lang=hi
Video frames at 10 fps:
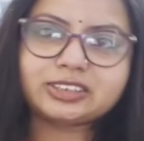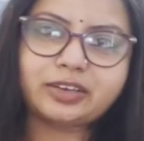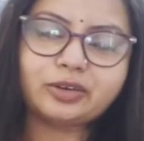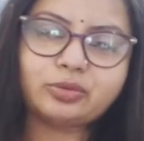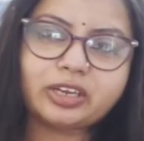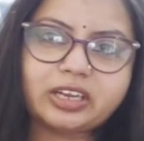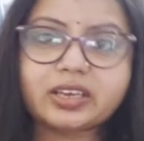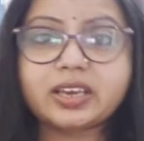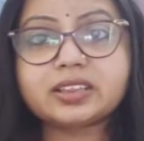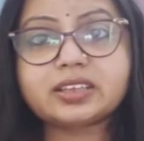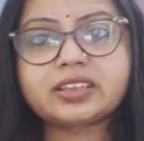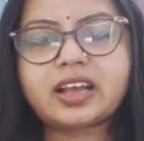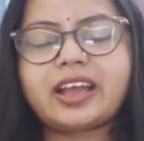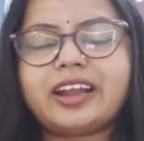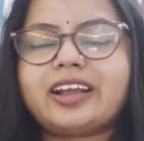का वीडियो मेरा यहीं तक था
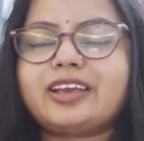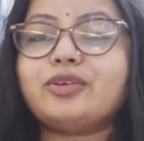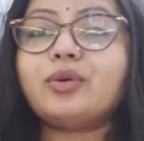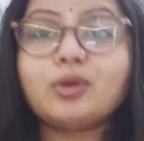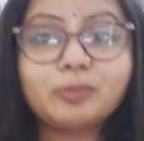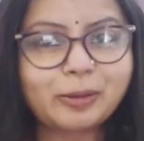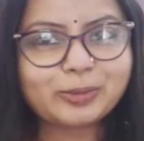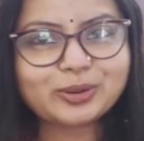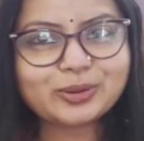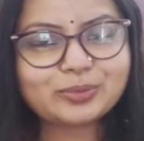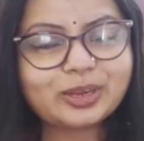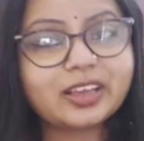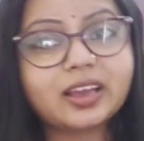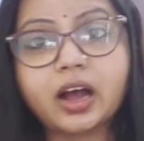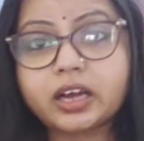एंड आई होप आप लोगों को मेरा
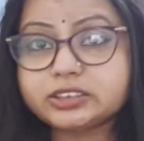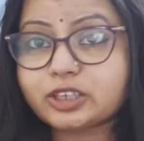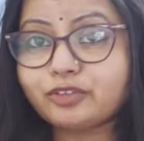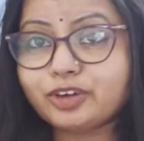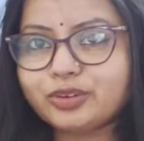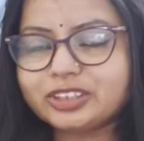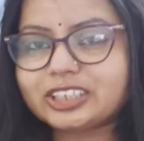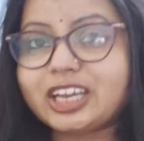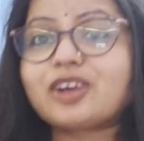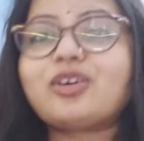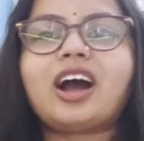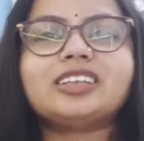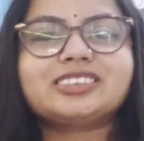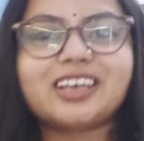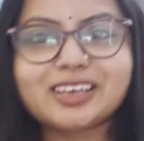ये आज का वीडियो अच्छा लगा हो
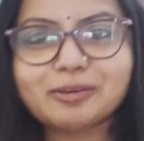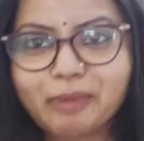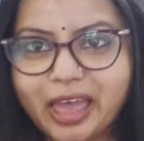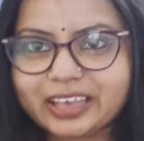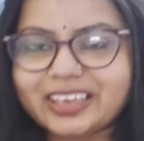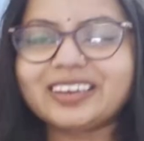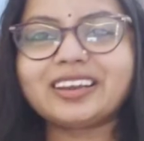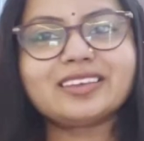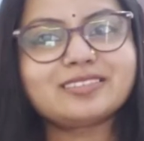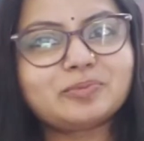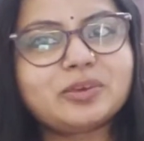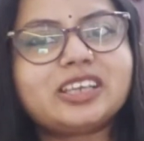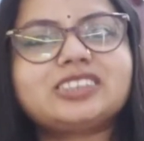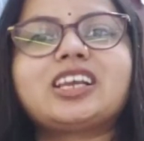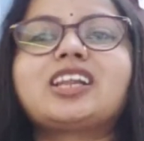आज का ये मैगी रेसिपी
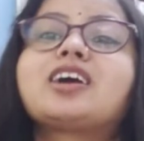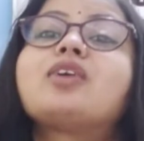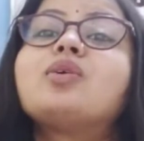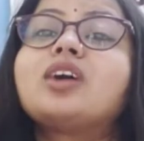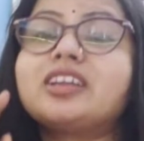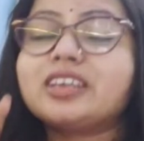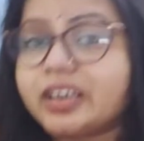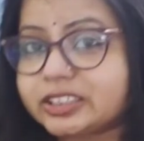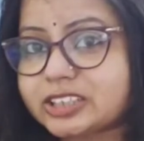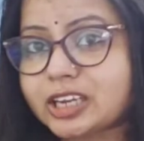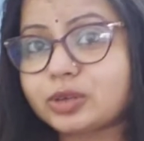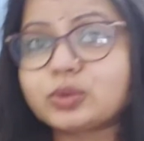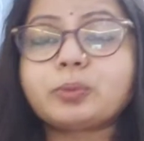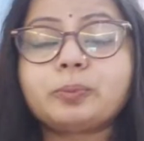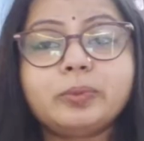अच्छा लगा हो अगर ये अच्छा लगा
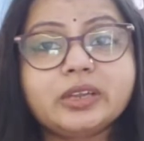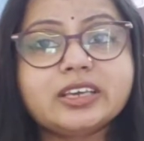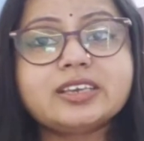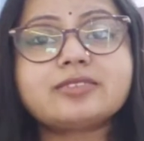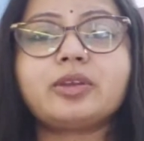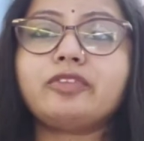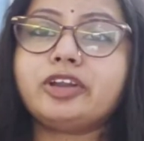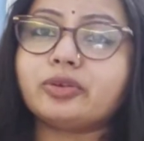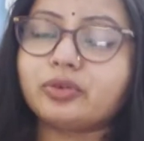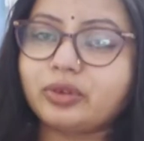तो प्लीज़ मेरे वीडियो को